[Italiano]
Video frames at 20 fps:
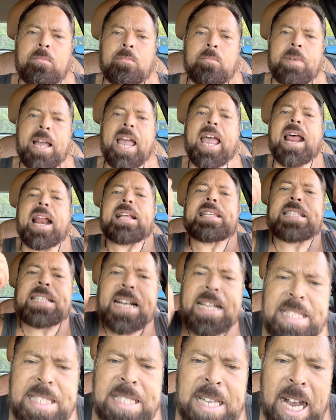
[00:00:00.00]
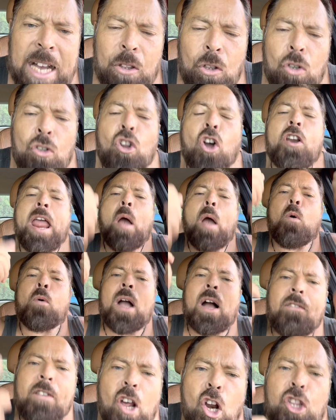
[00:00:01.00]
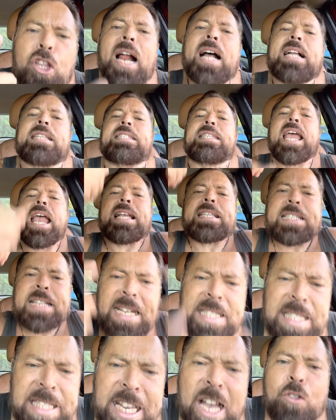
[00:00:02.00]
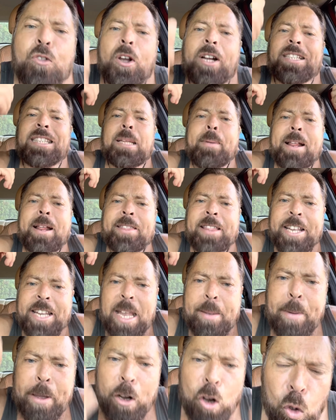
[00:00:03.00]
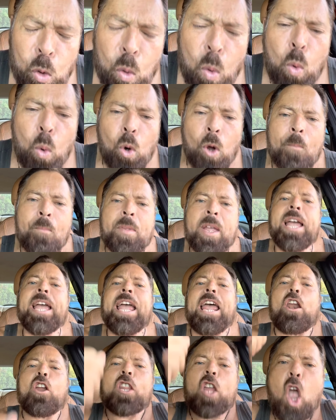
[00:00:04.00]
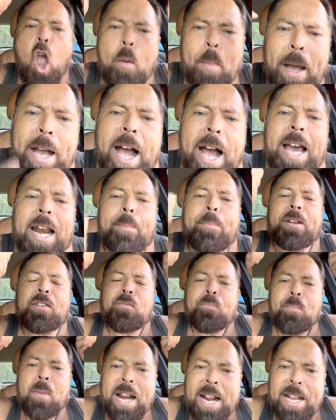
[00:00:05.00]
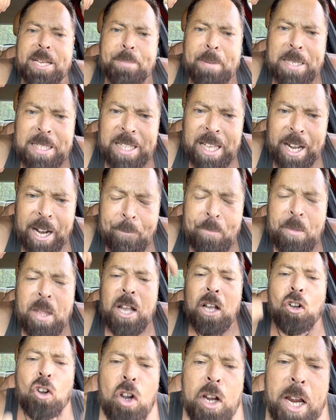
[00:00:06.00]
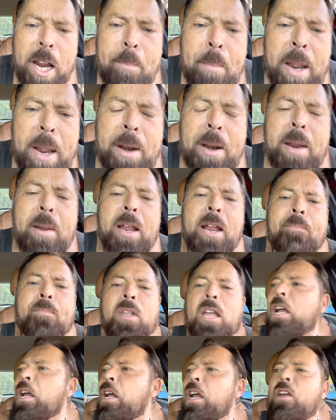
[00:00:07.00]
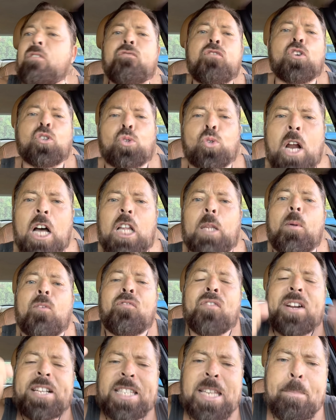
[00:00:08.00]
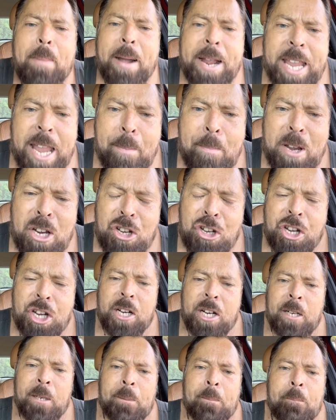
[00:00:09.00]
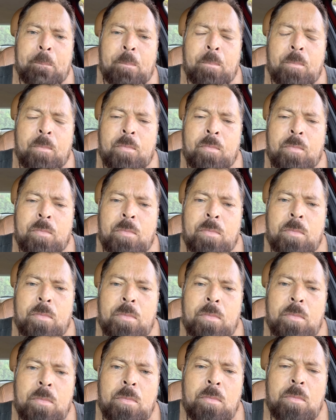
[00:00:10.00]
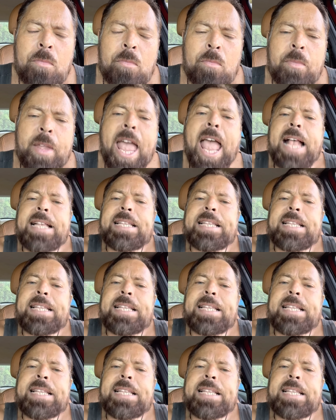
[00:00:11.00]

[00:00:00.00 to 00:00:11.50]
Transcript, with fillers: Era scassato, non è un cavallo di razza, è scassato che ti prende anche per il culo e lo devi pagare per, per stare infortunato e farsi bagno in piscina. È